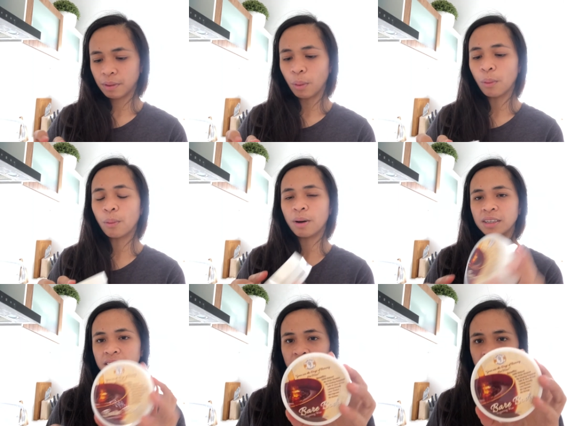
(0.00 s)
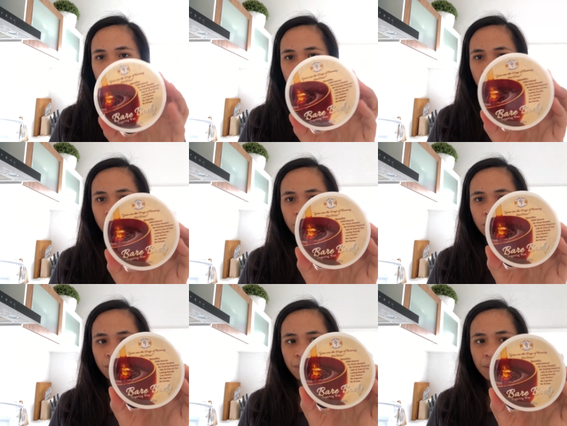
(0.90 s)
Oh, wax in
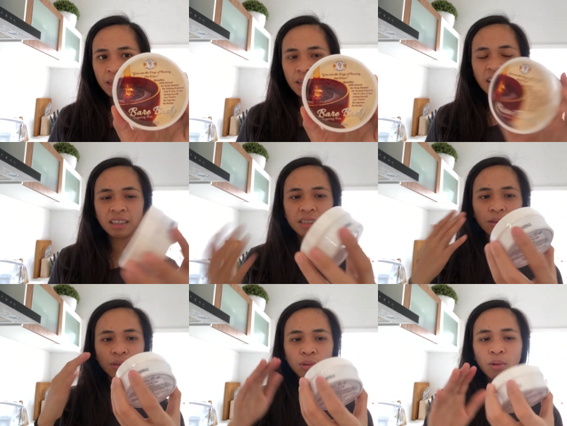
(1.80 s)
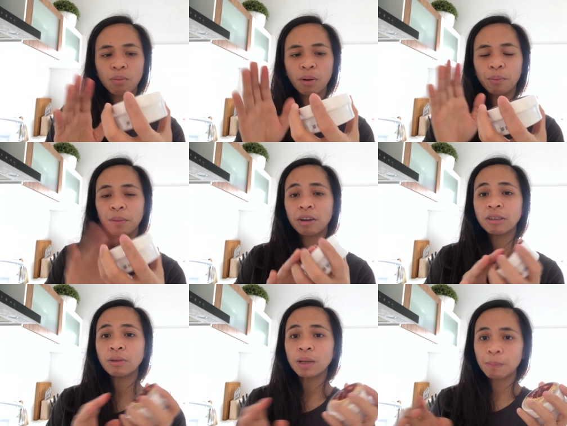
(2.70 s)
ito. Kasi gusto ko mag...
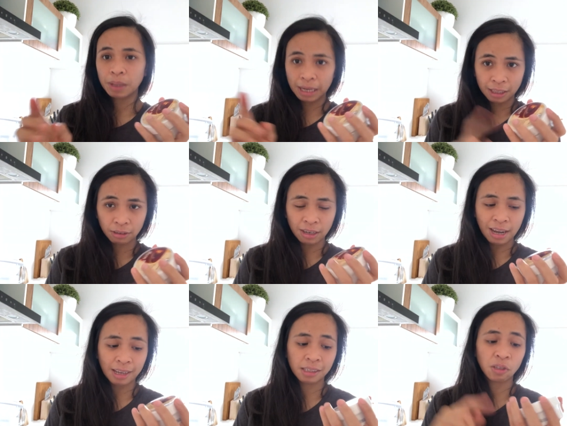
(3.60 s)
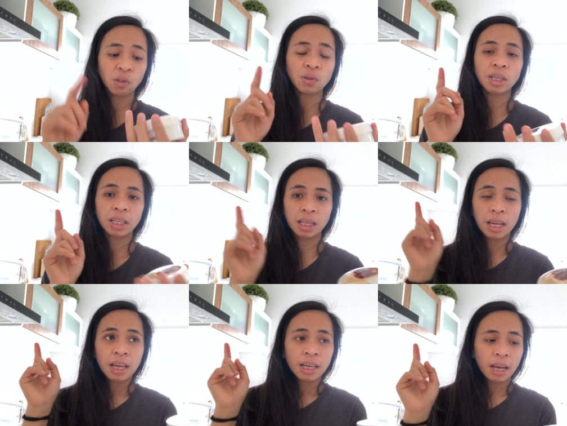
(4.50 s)
Meron akong epilator, guys. Yun yung hi...
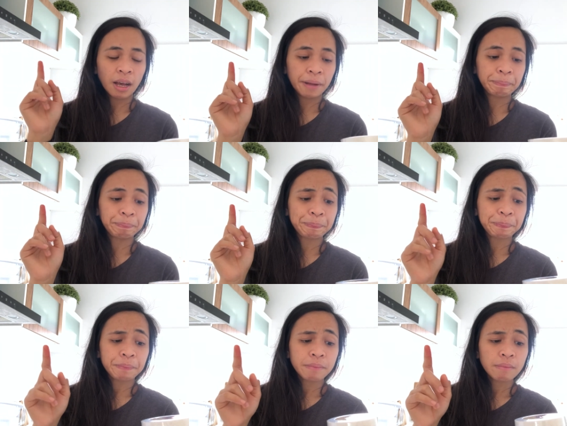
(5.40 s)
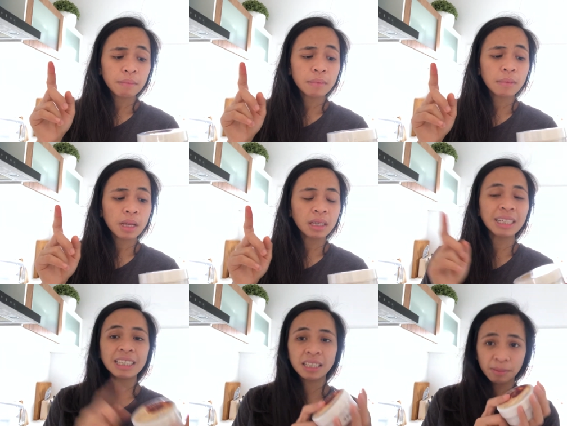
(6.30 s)
Um,
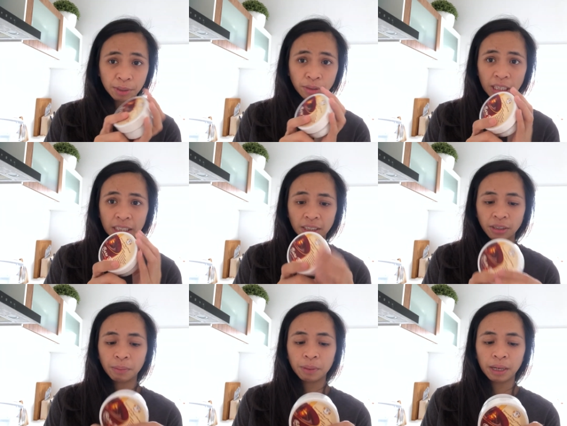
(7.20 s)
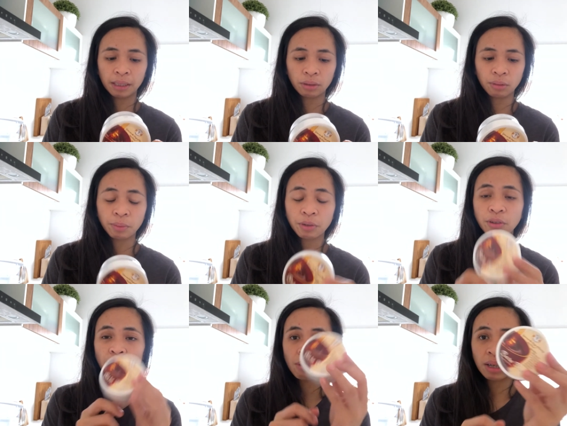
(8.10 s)
ginagamit ko talaga yung epilator. Pero
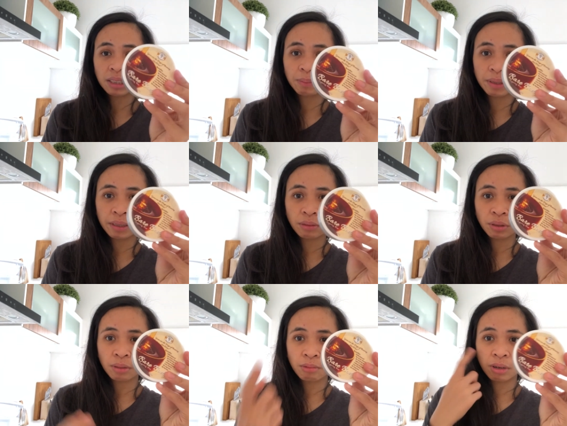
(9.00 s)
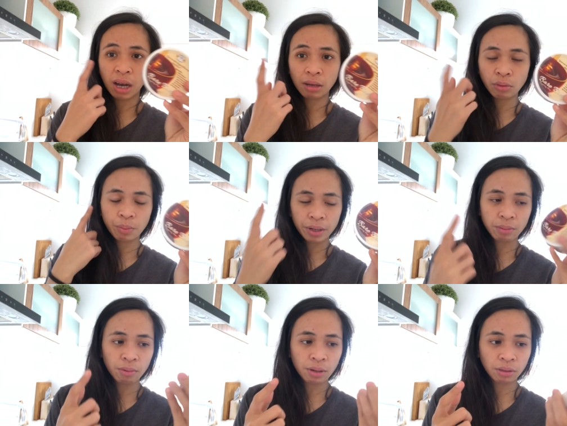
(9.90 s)
yung wax para to sa mukha ko, para
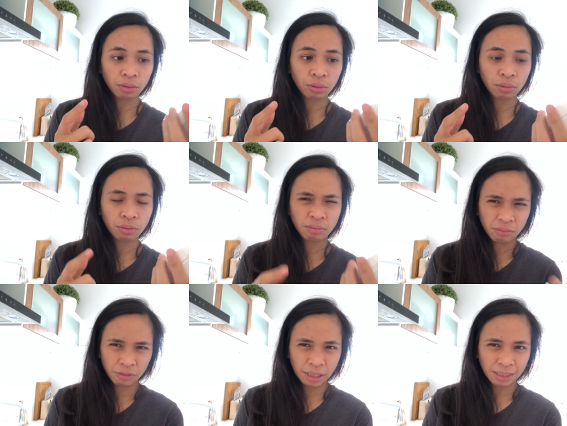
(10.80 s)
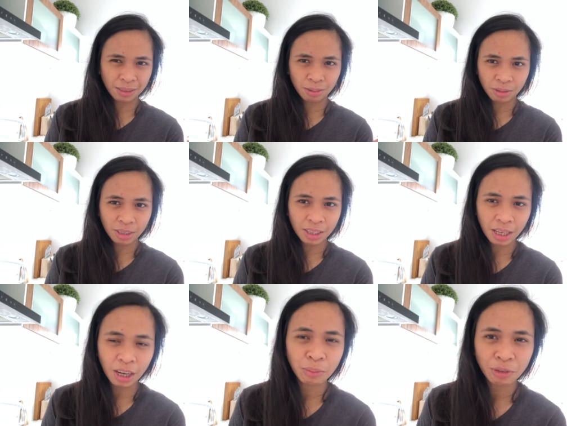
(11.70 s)
ma-wax ko yung face ko.
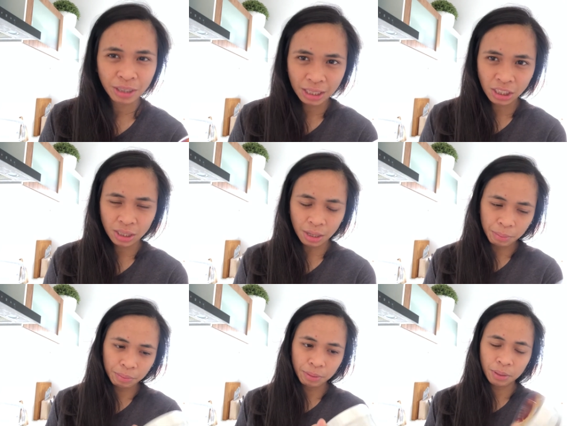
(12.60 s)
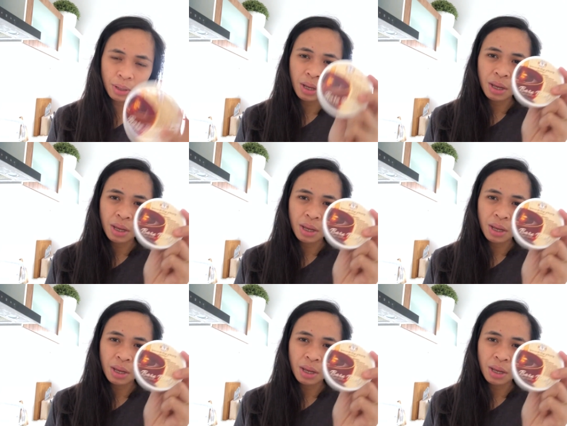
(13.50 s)
Alam ko hindi siya dapat, pero